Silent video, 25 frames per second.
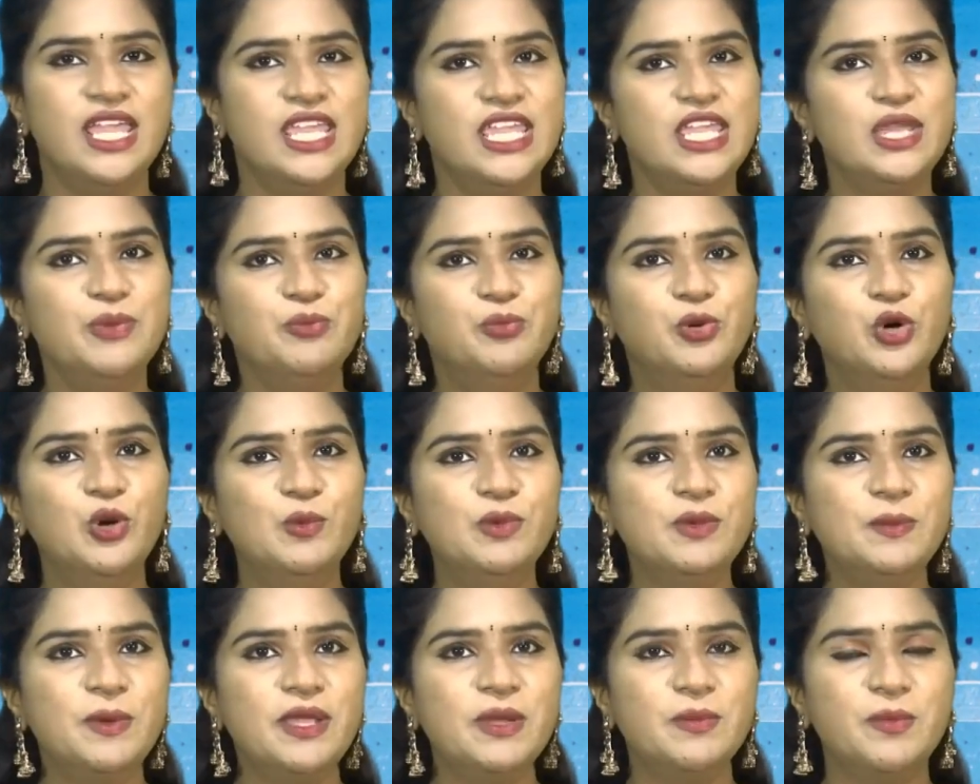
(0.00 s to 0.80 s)
ఈ
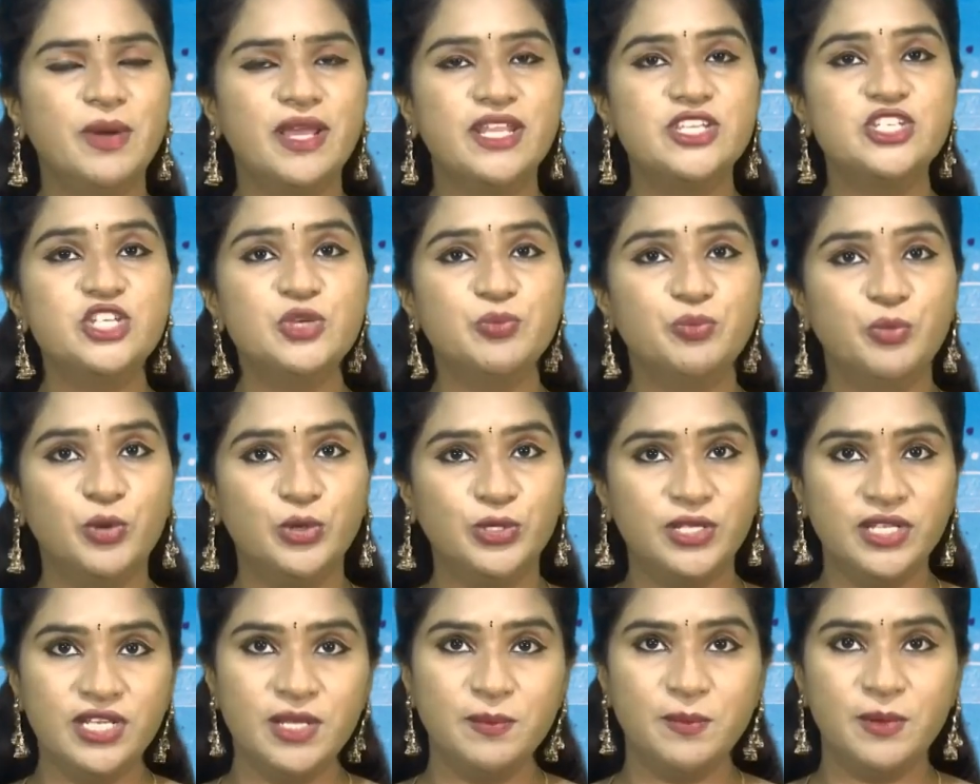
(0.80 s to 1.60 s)
భూమిపై మనిషి
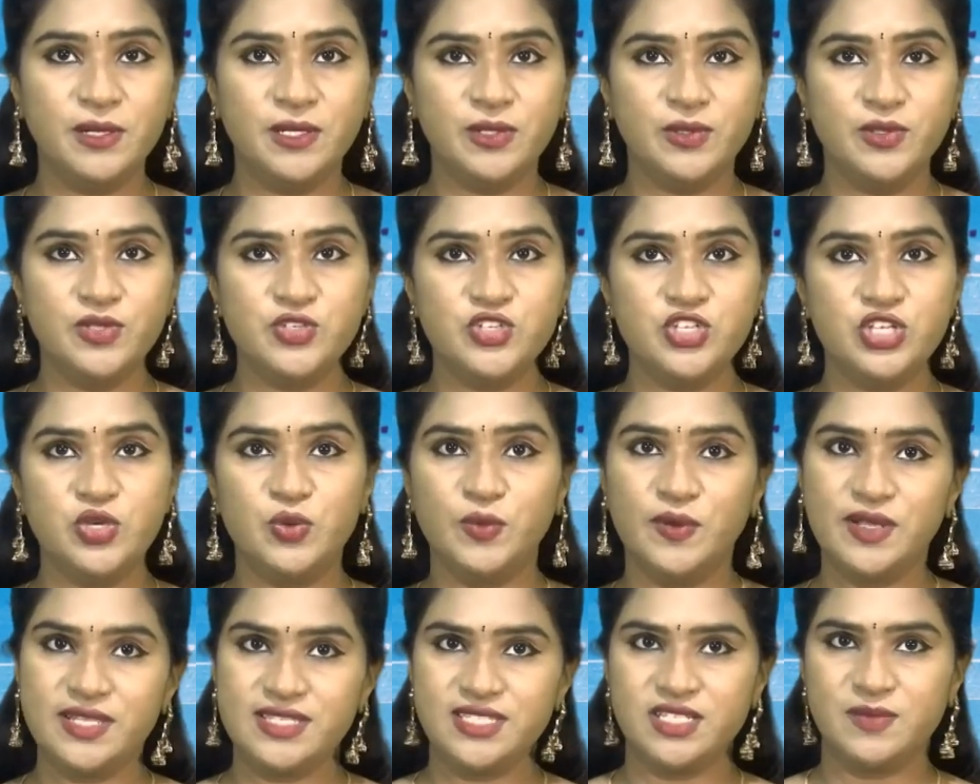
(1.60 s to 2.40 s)
పుట్టినప్పటి నుంచి
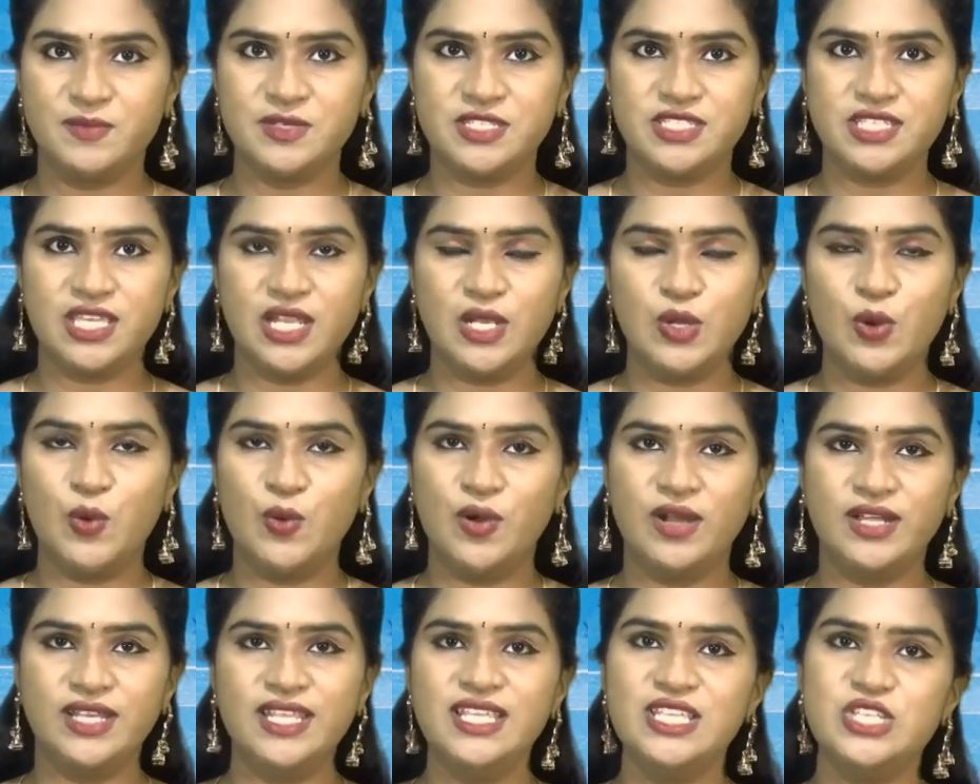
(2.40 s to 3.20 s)
ఉన్న సమస్యల్లో
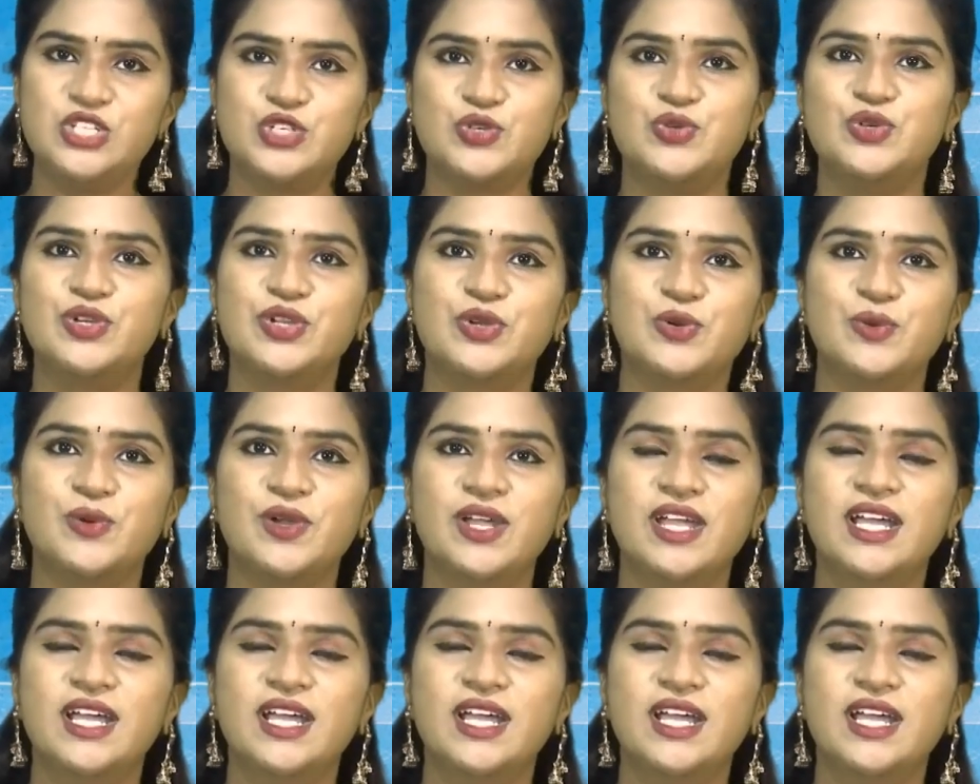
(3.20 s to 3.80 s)
ఒకటి చుండ్రు